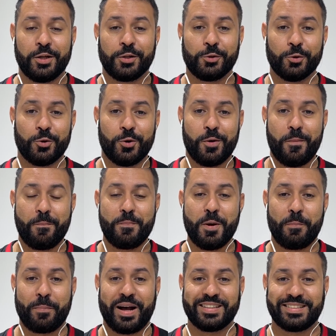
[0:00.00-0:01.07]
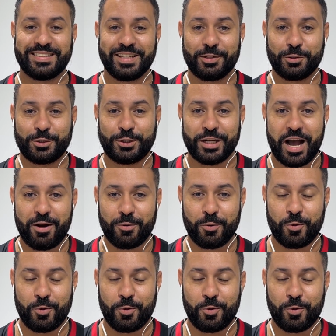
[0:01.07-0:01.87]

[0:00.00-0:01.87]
do meu parceiro Thiago